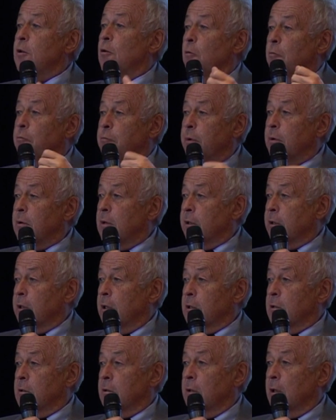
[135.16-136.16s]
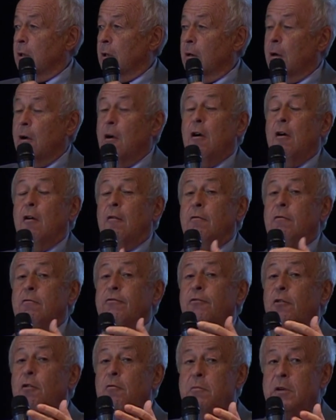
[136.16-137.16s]
qui ont peur de l'international. Vous
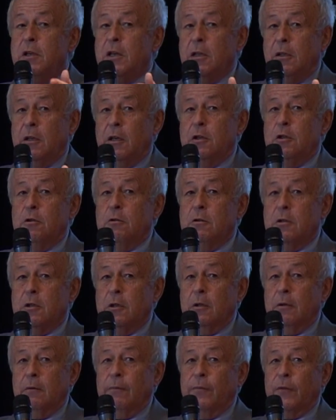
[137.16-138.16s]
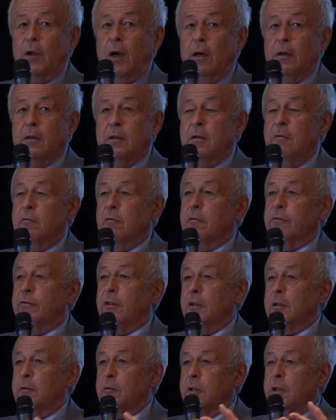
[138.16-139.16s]
formez des tas de jeunes gens hein, qui vont
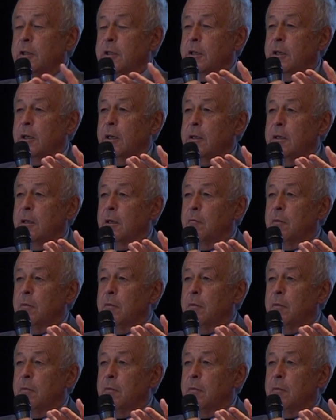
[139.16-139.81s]
faire des, carrières